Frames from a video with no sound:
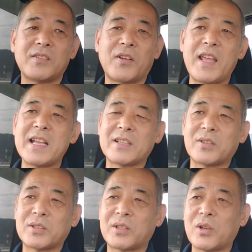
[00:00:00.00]
その辺が
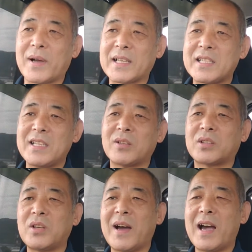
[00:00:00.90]
ちょっと私に
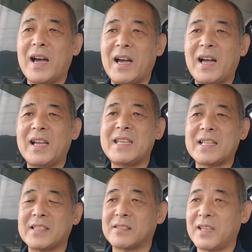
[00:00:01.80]
とっては
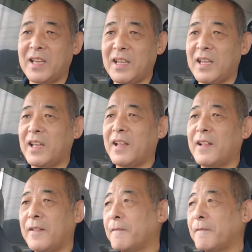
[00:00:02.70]
嫌ですね